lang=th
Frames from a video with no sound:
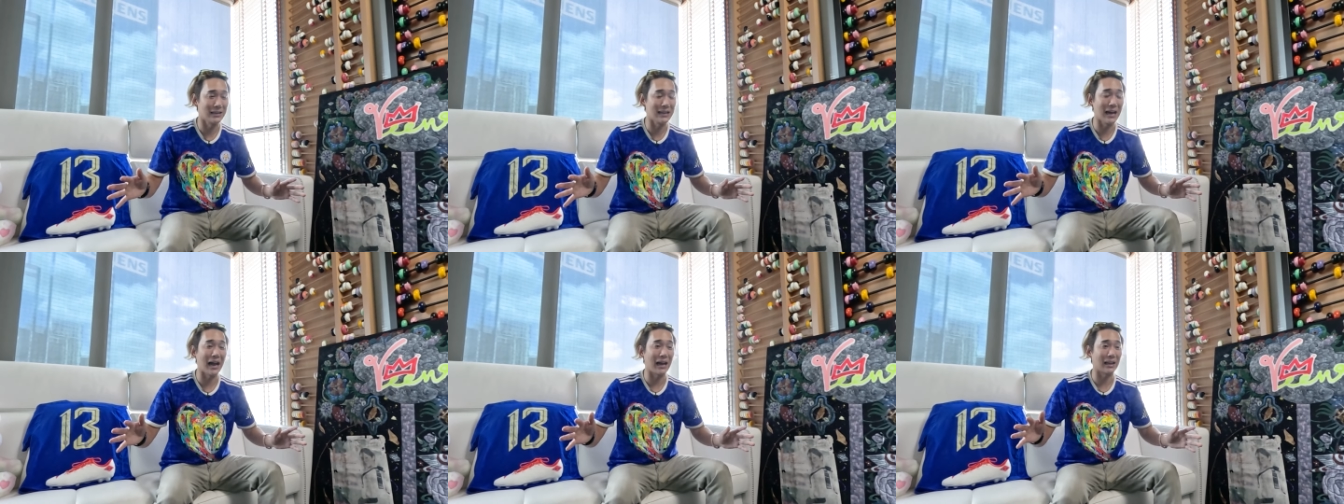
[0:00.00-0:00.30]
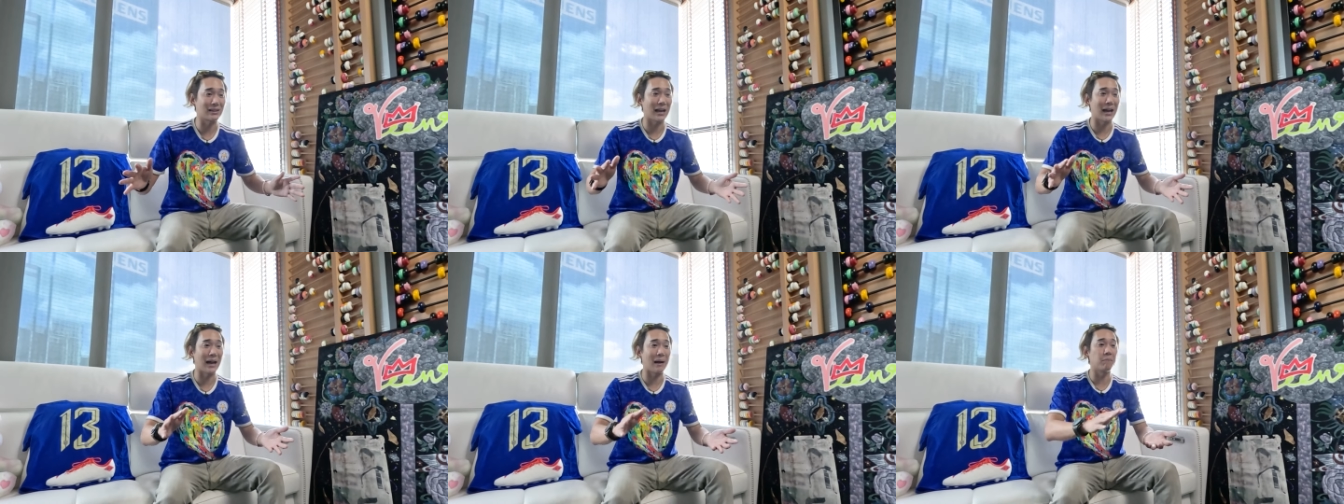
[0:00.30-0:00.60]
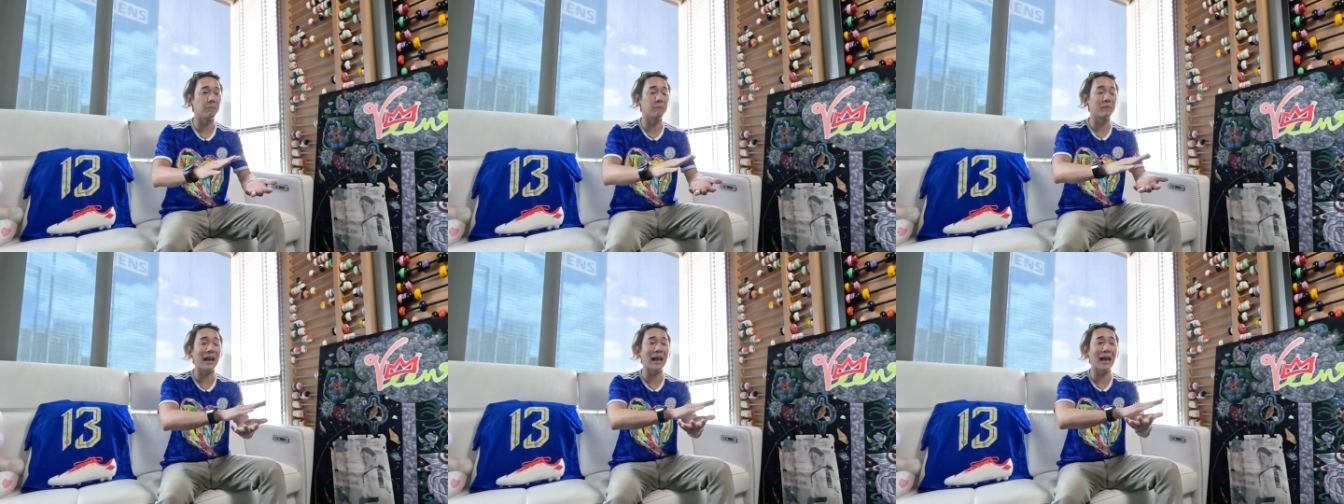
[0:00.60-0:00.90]
อย่า
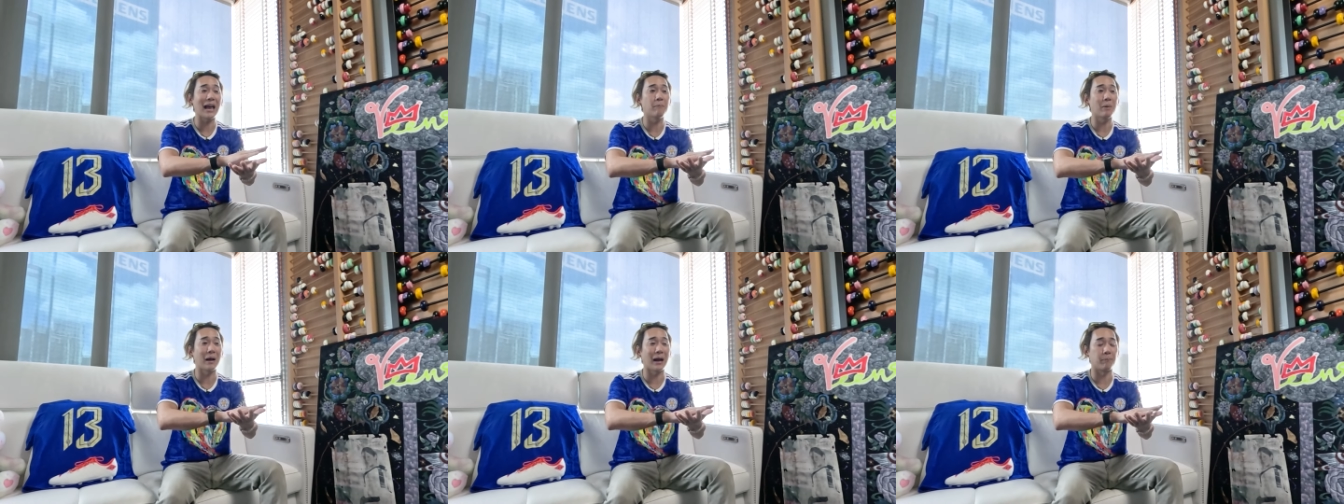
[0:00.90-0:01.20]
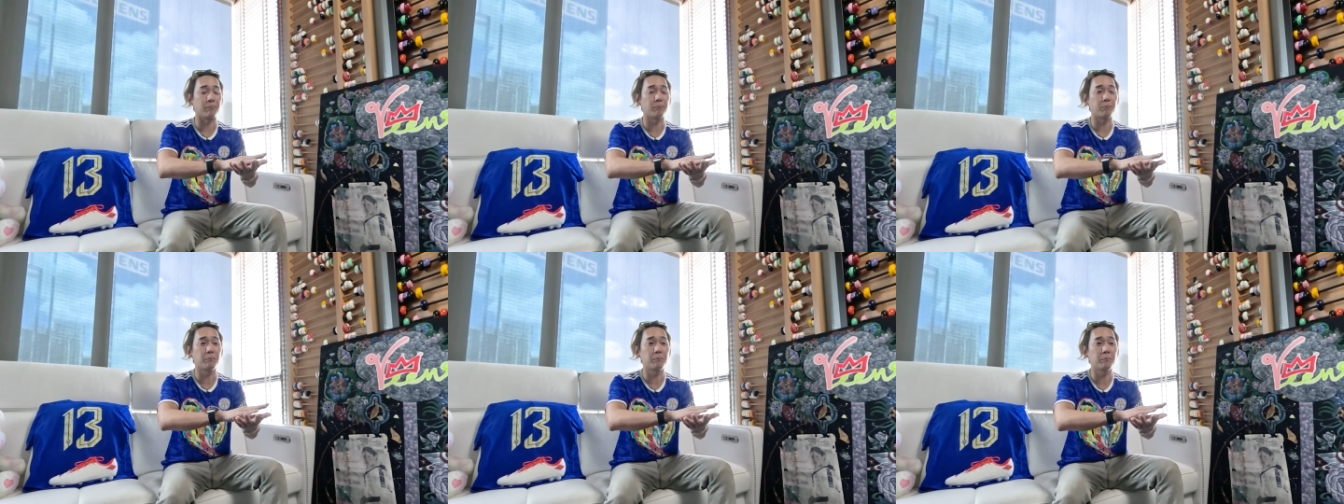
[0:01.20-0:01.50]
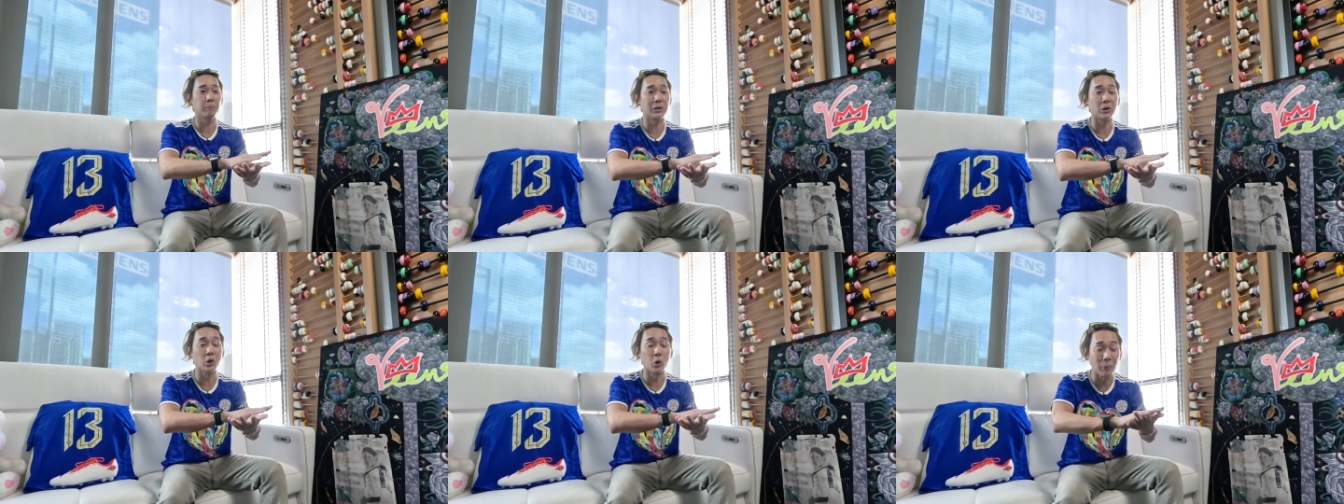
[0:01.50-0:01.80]
ทำแค่แบบ
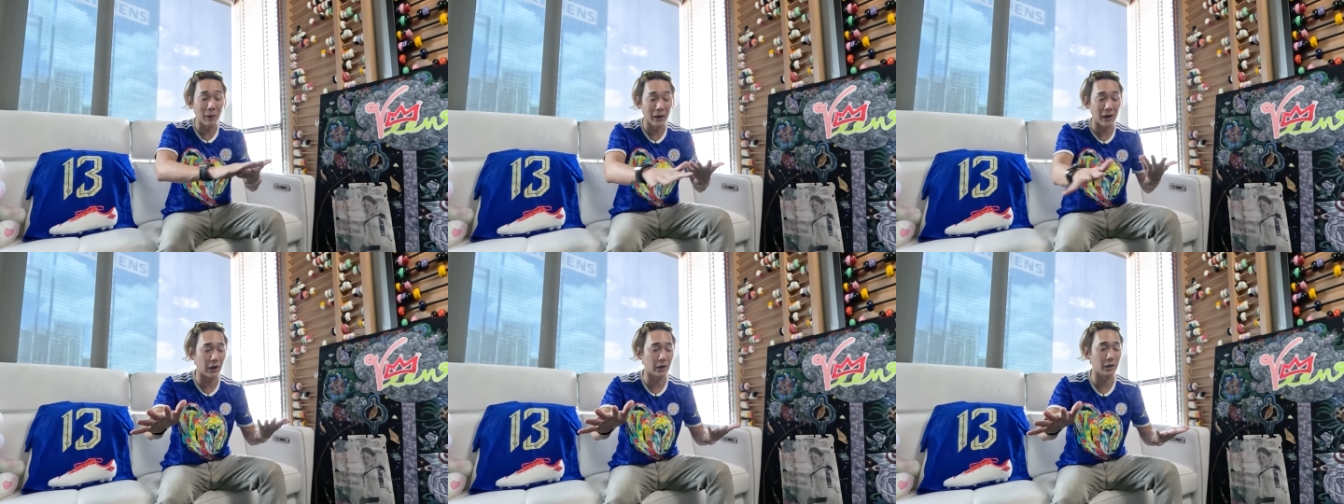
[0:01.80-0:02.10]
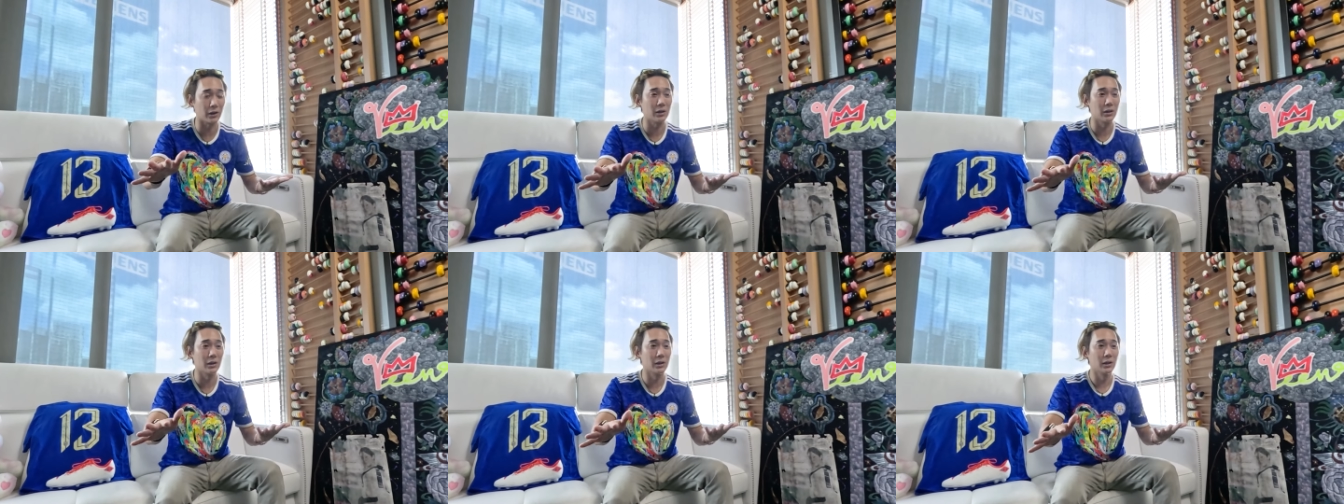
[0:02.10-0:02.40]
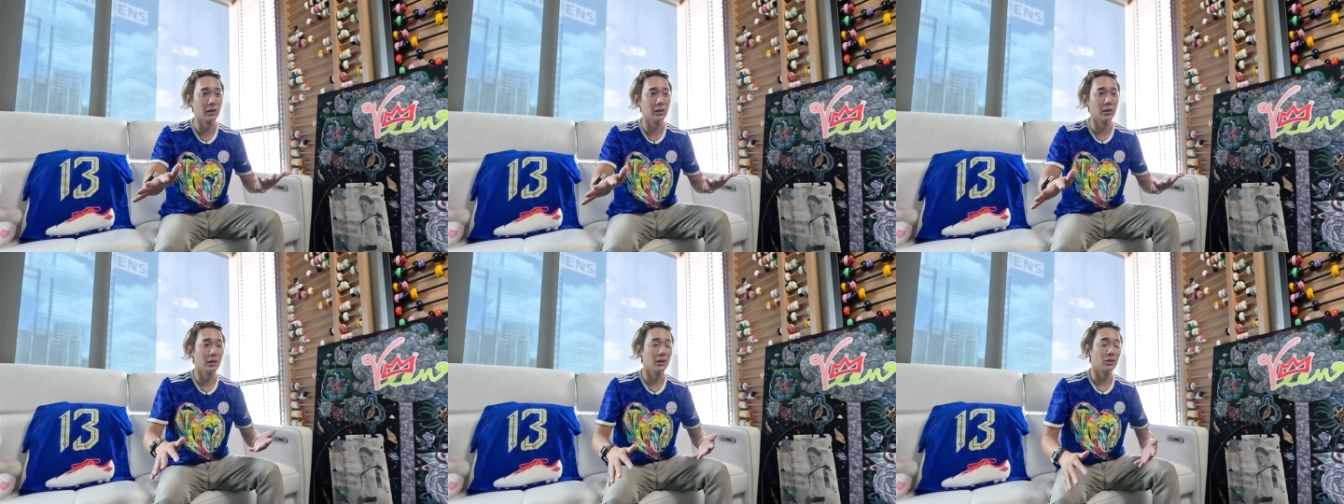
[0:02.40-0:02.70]
ผิวเผิน
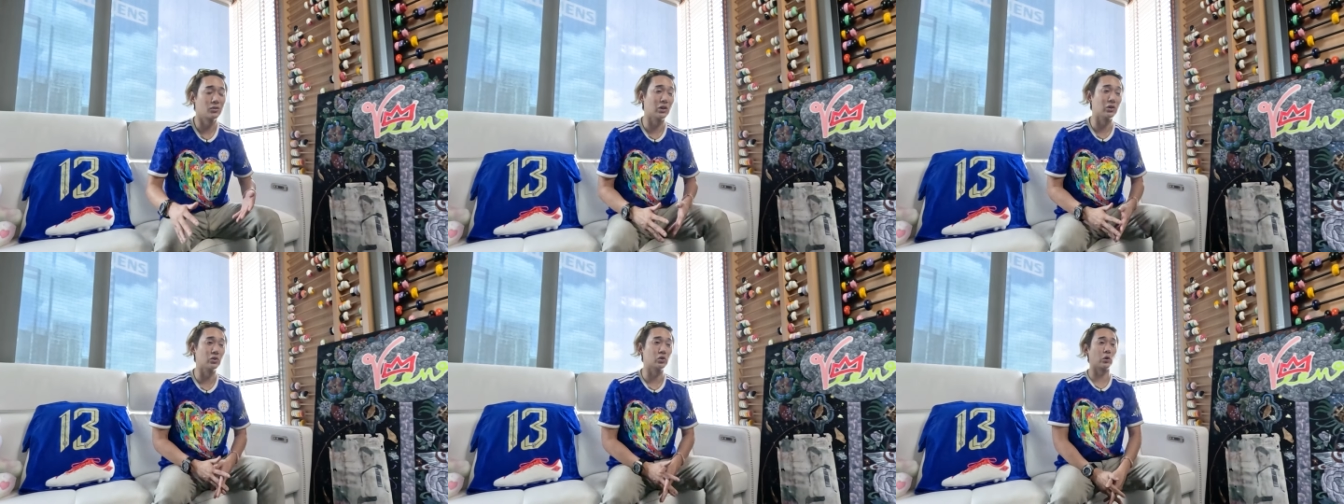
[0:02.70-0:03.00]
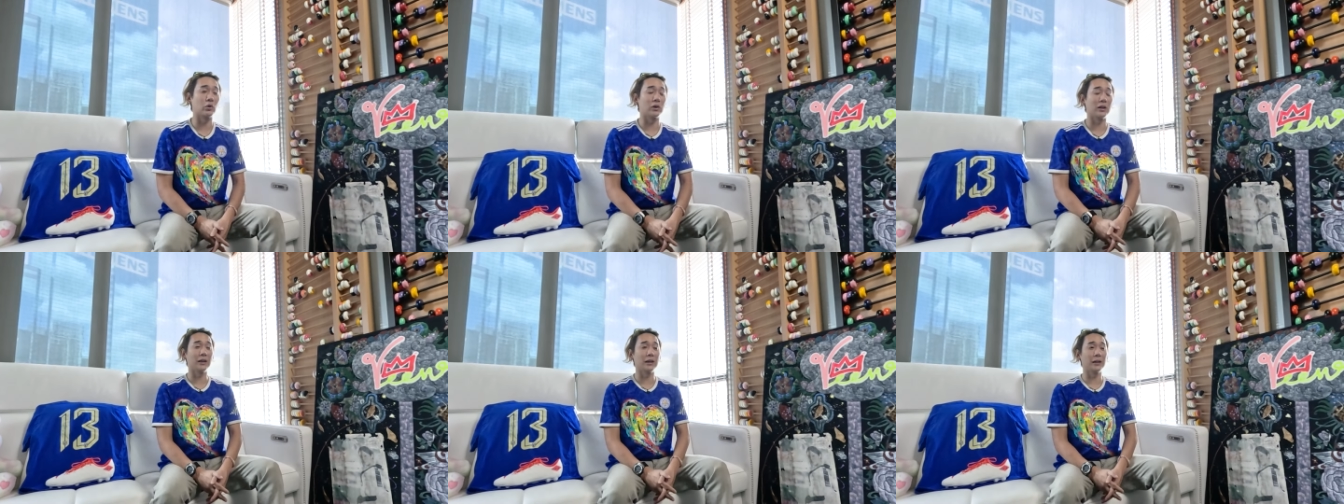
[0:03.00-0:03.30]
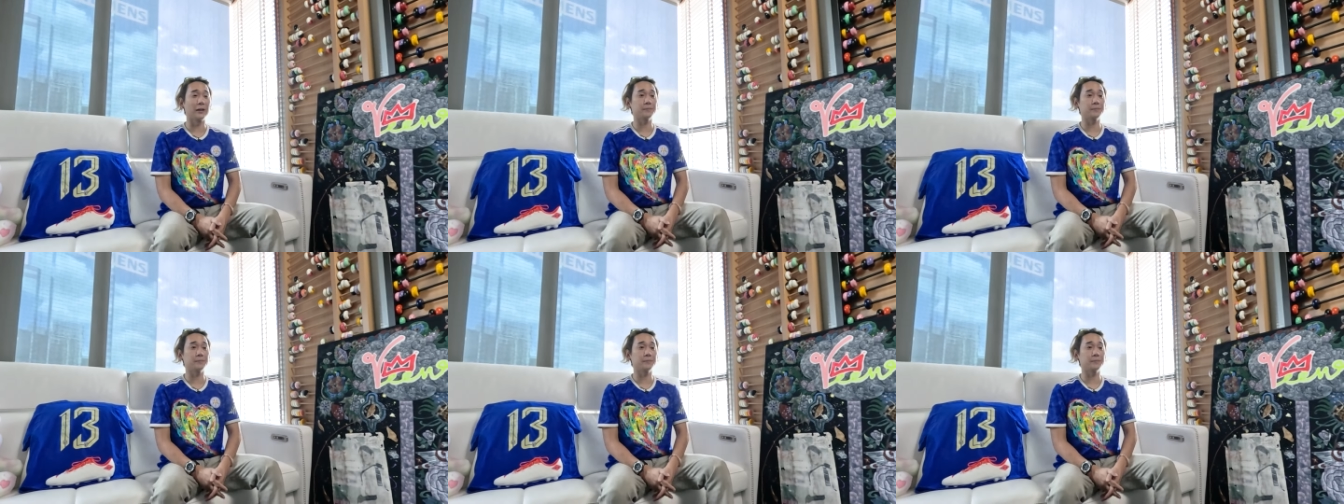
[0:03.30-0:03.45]
ซึ่งตรงนี้